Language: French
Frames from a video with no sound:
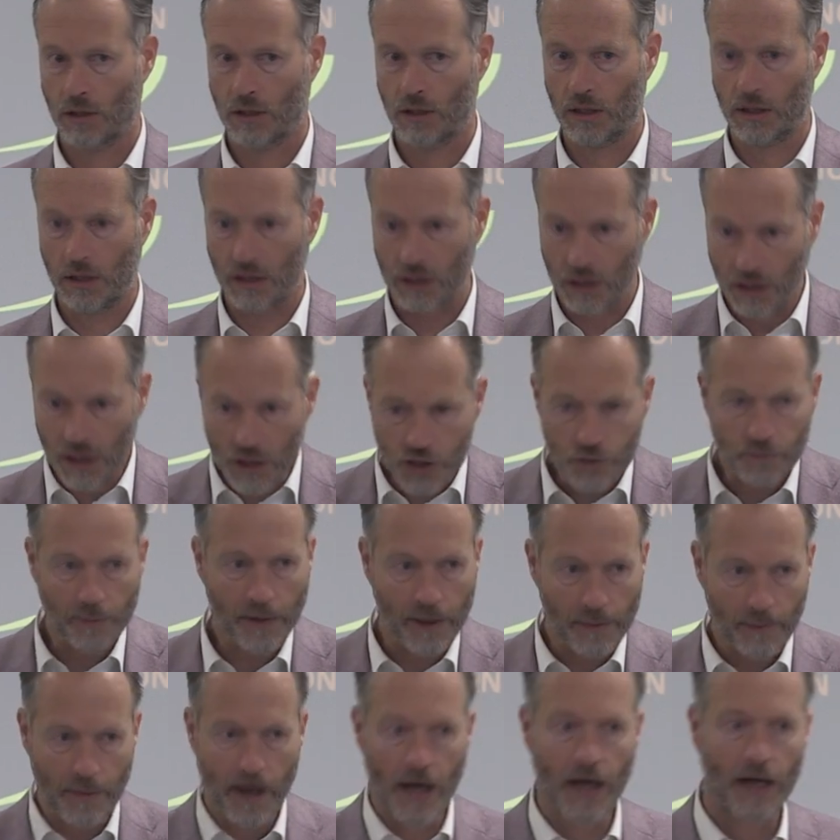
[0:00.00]
Et, là, je
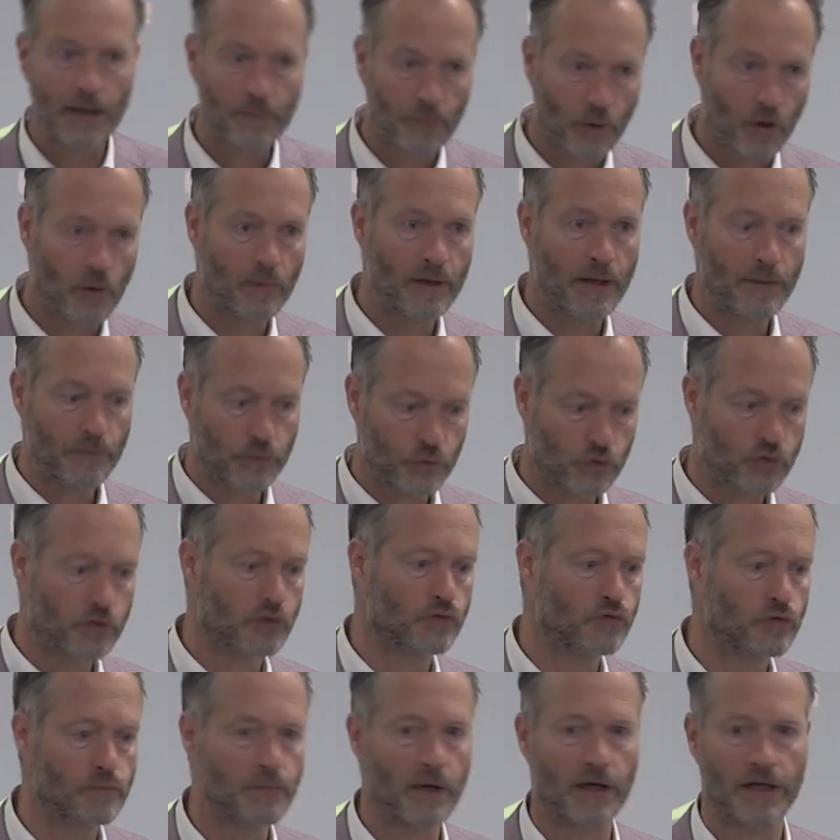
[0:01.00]
prépare un problème dont je
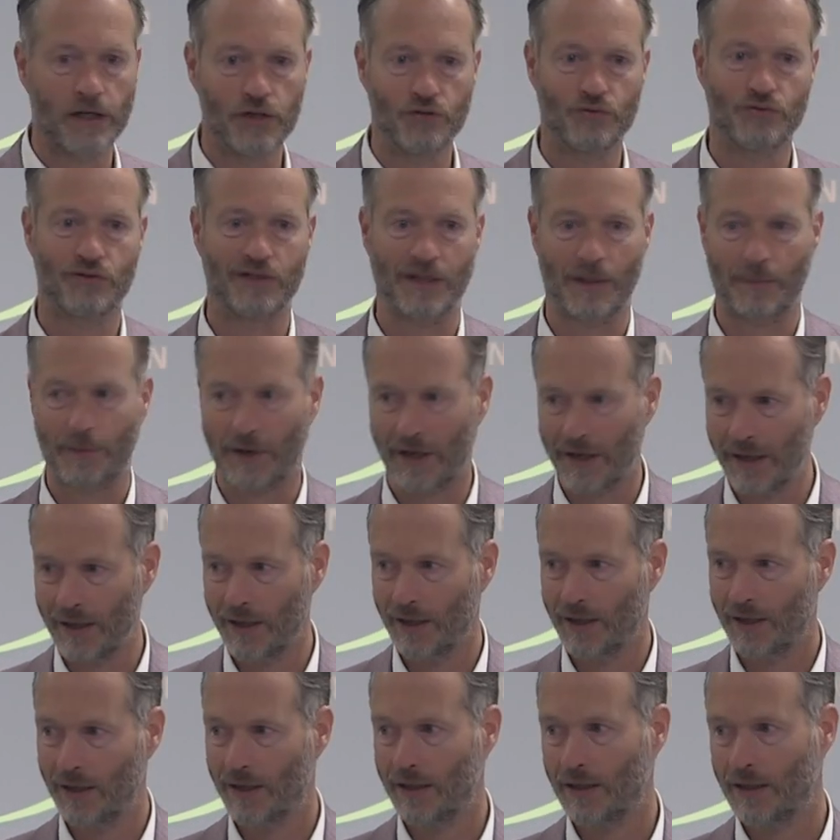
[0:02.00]
vais vous parler juste après,
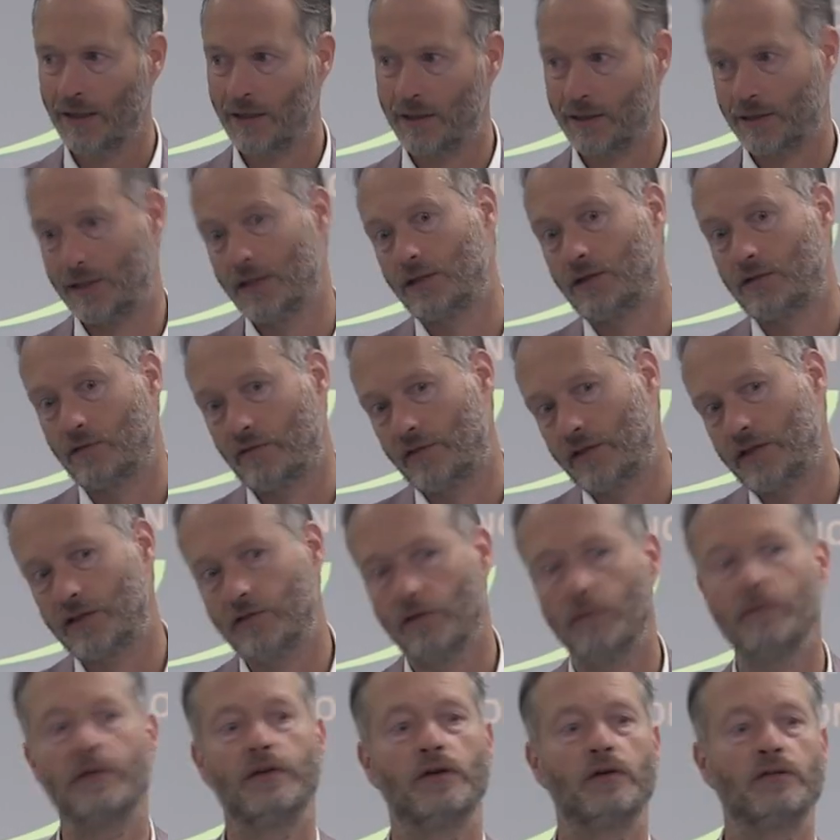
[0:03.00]
qui est
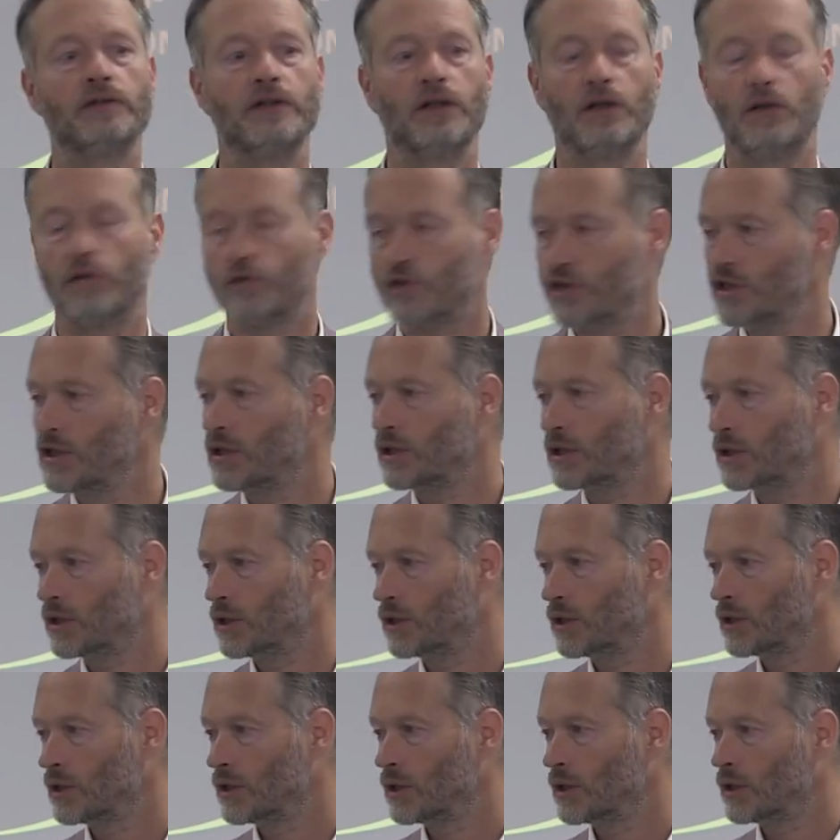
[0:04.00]
qu'effectivement, maintenant, on a une logique
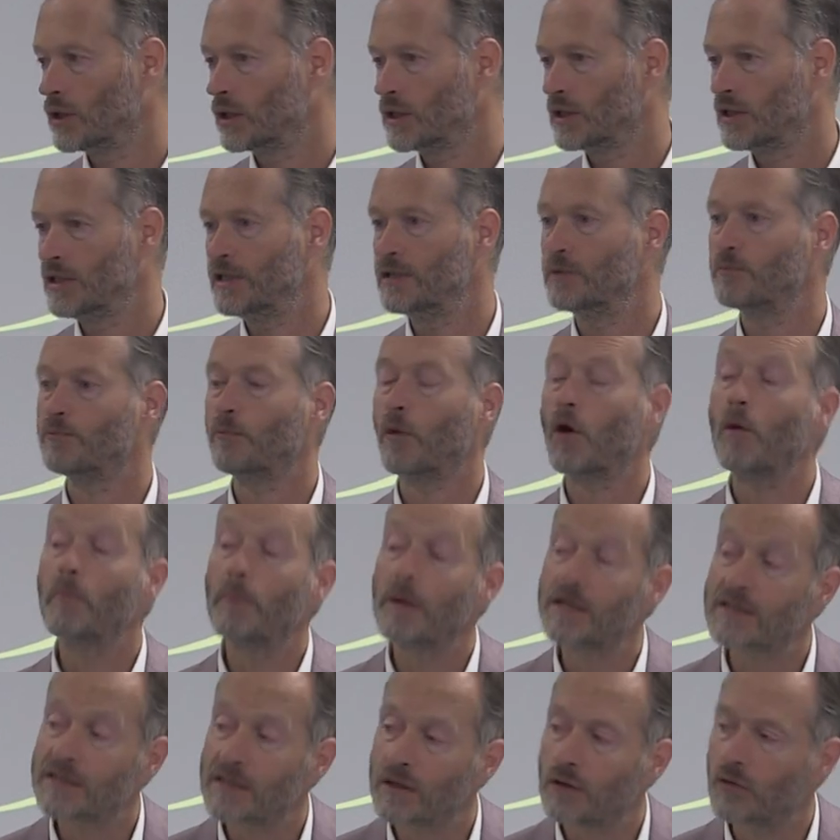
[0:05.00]
qui ne prend
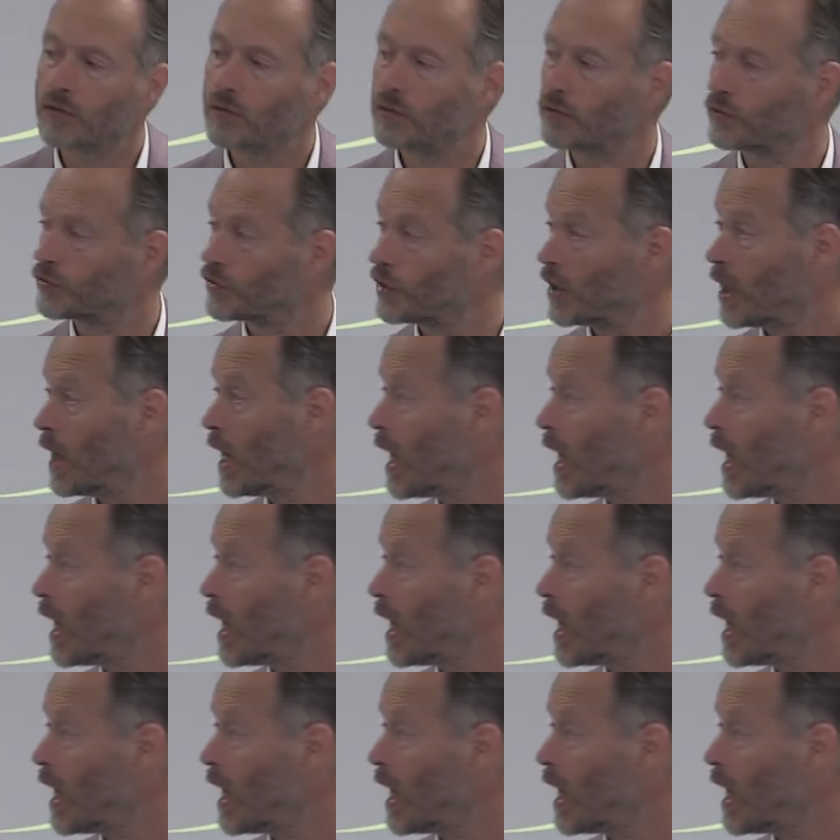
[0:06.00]
pas ça en compte,